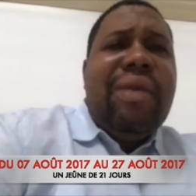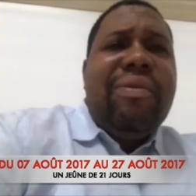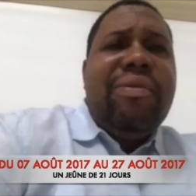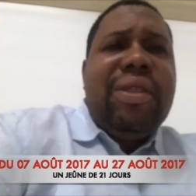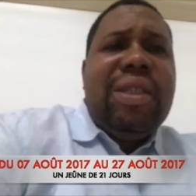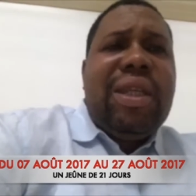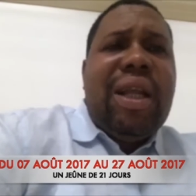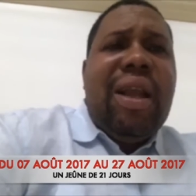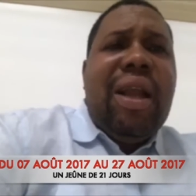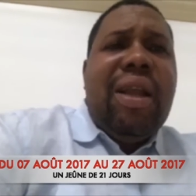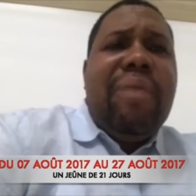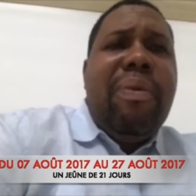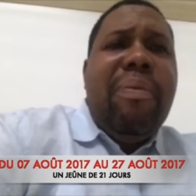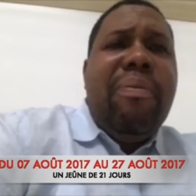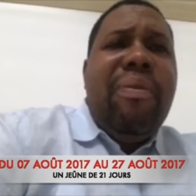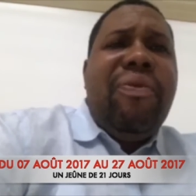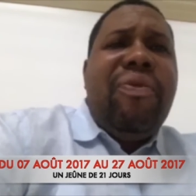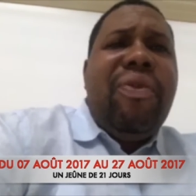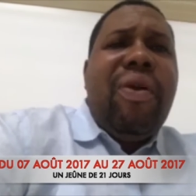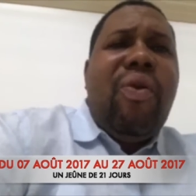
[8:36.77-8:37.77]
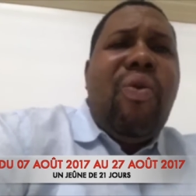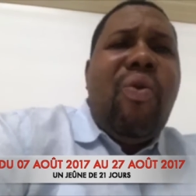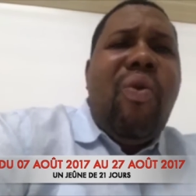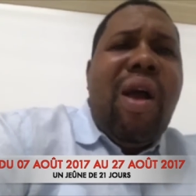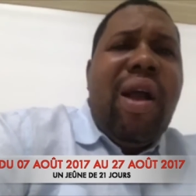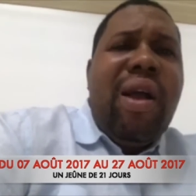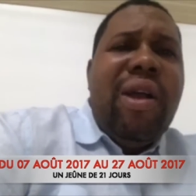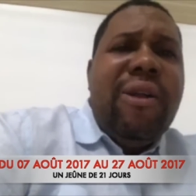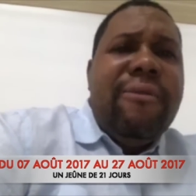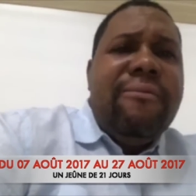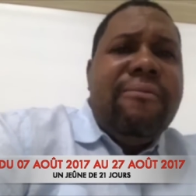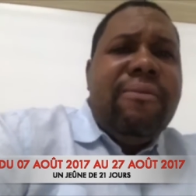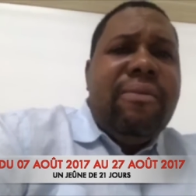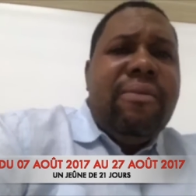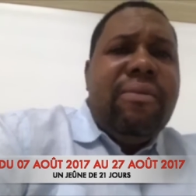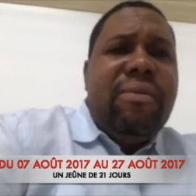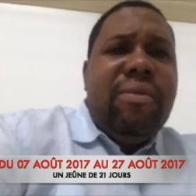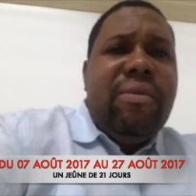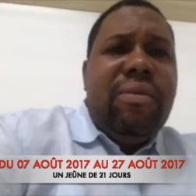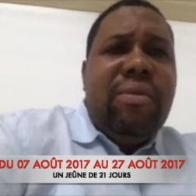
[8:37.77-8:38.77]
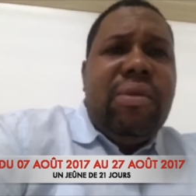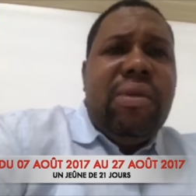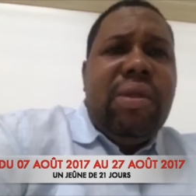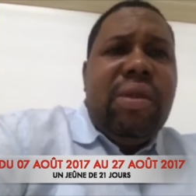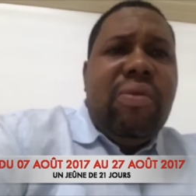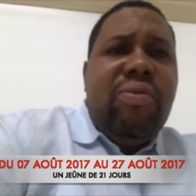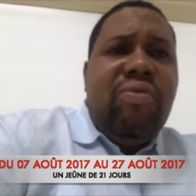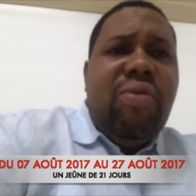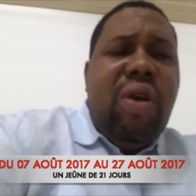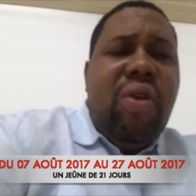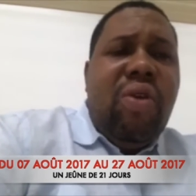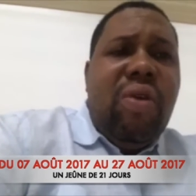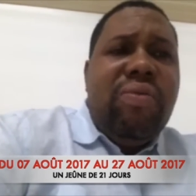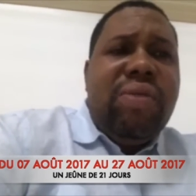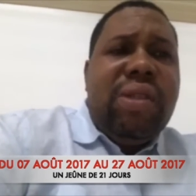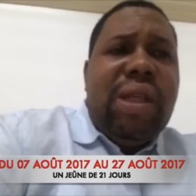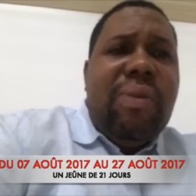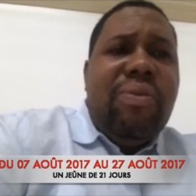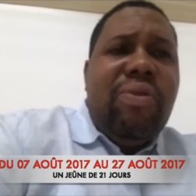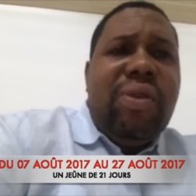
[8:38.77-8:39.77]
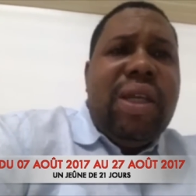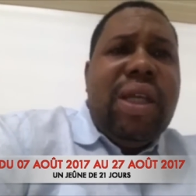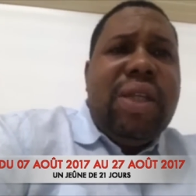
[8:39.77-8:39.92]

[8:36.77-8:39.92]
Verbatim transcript: salade peut me faire quoi hein? Moi, comme ça, mon